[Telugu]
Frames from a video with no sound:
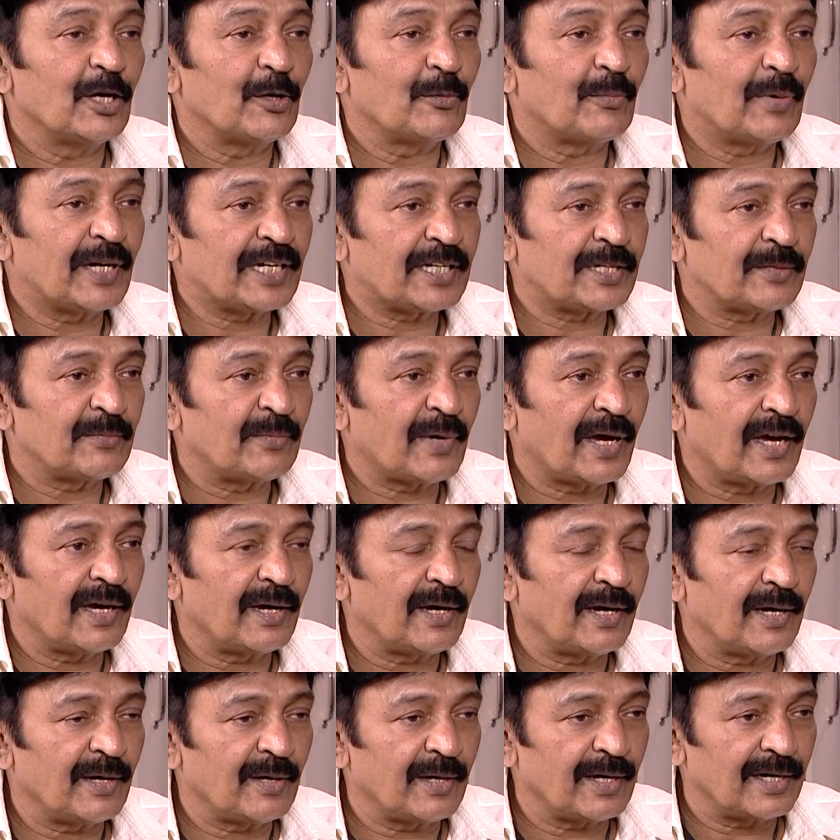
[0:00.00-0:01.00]
బట్ మా
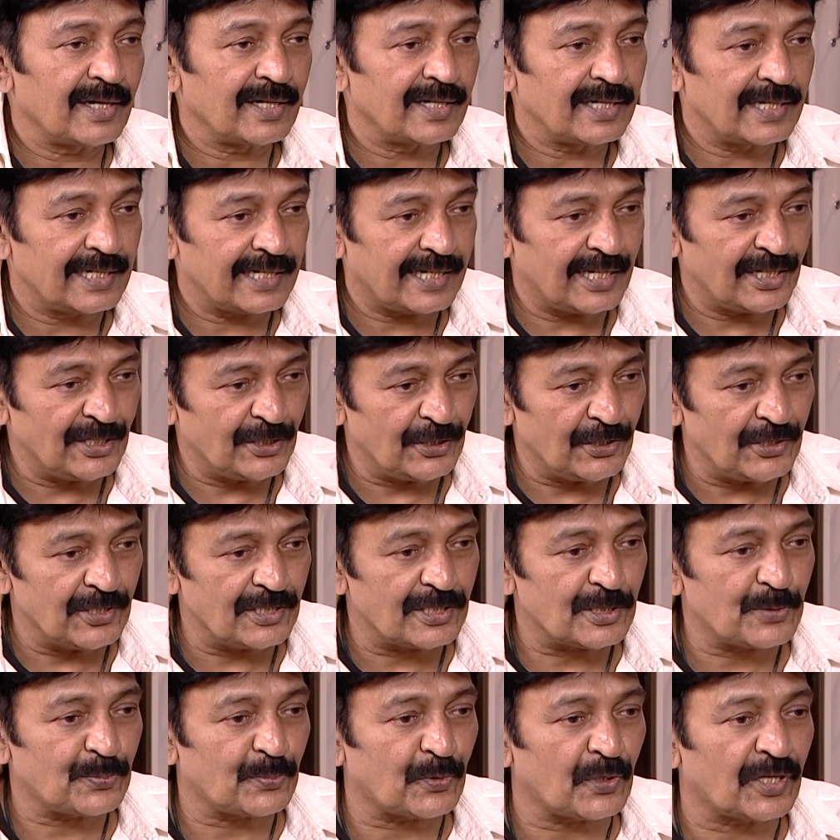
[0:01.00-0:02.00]

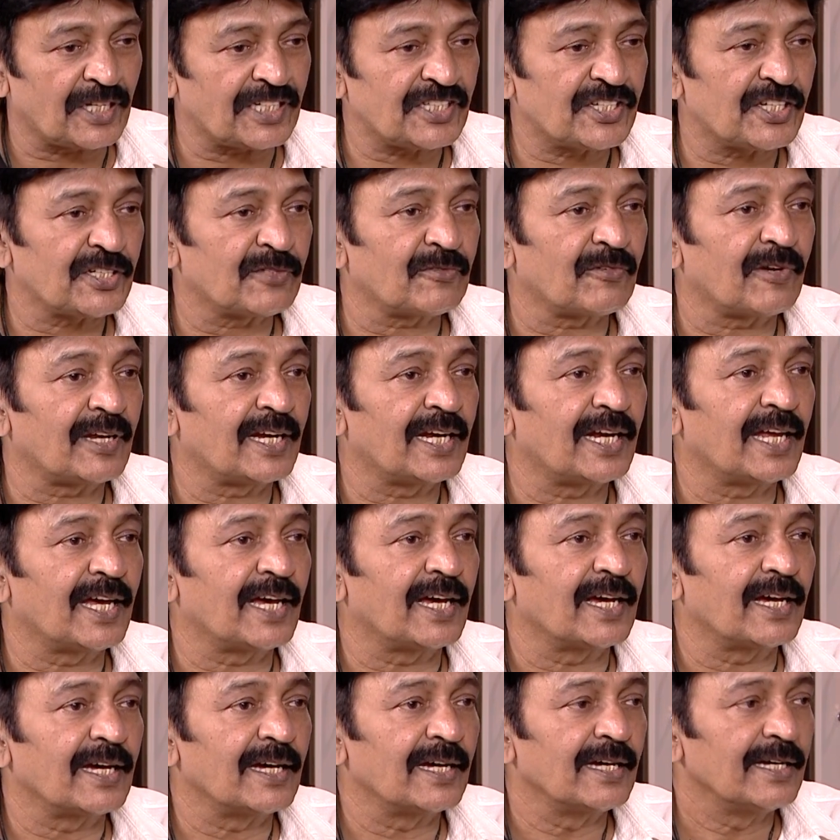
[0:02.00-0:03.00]
కంటిన్యూస్ ప్రొడక్షన్ వల్ల
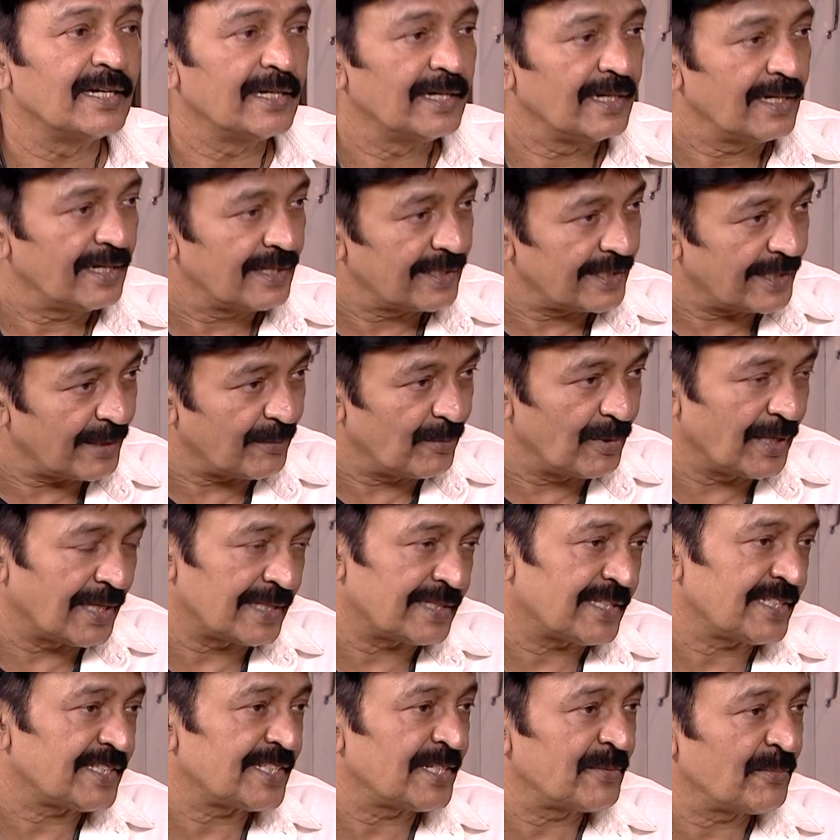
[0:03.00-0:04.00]

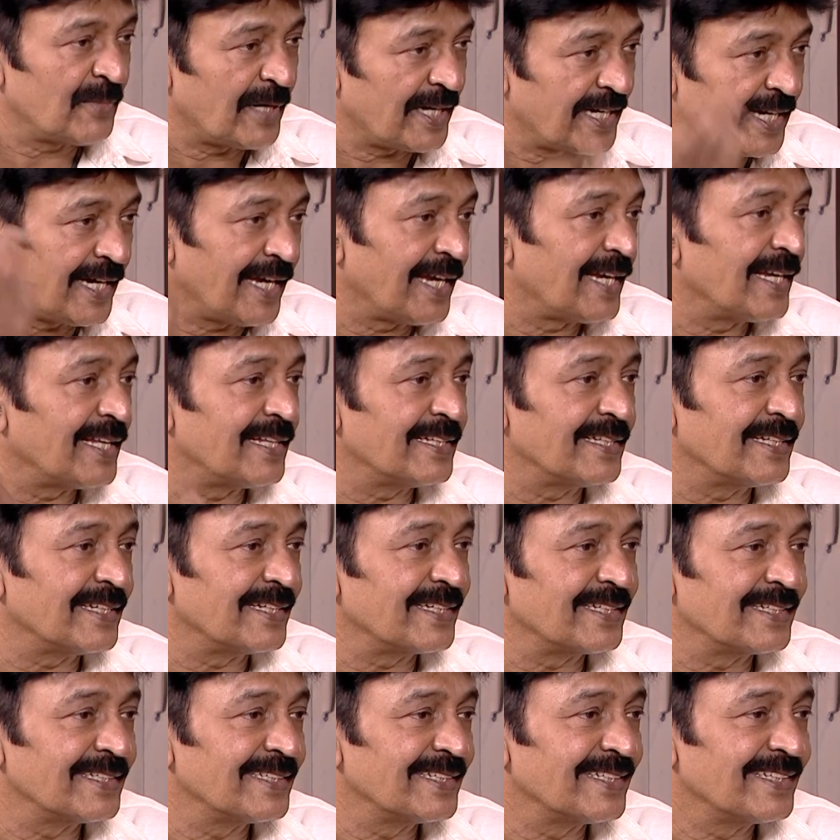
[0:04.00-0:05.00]
డబ్బులంతా సినిమాకే వెళ్ళింది
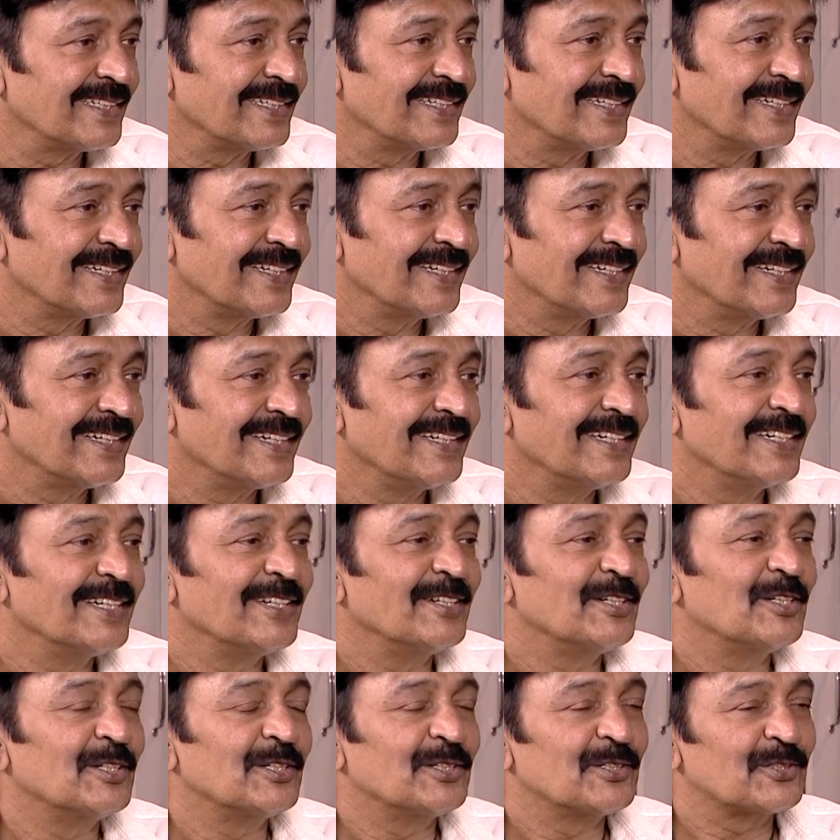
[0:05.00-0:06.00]
ఓకే
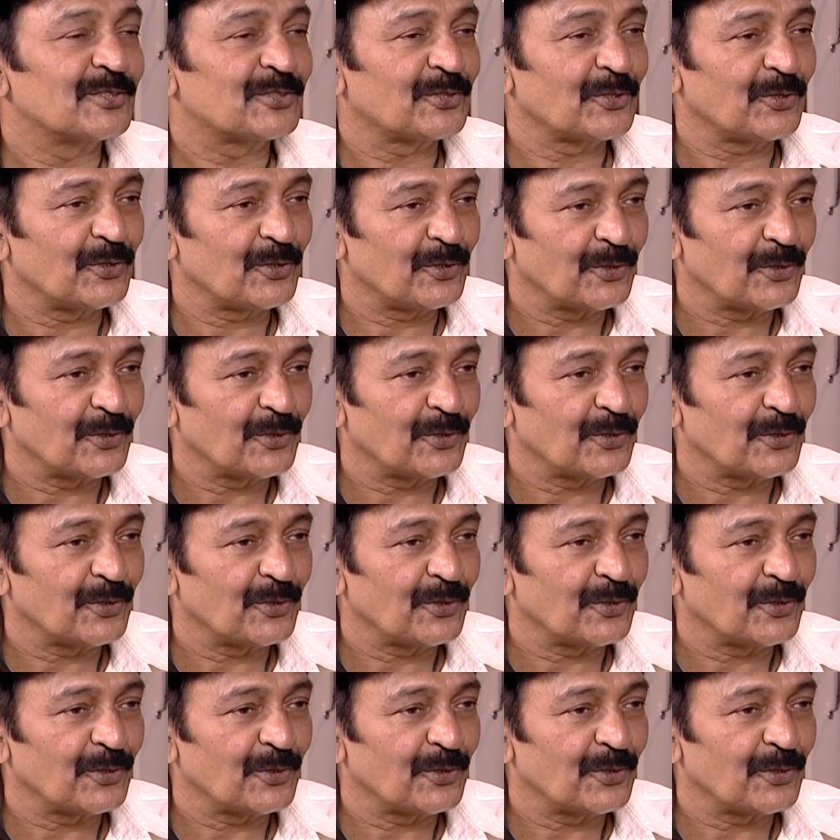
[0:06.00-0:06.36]
సో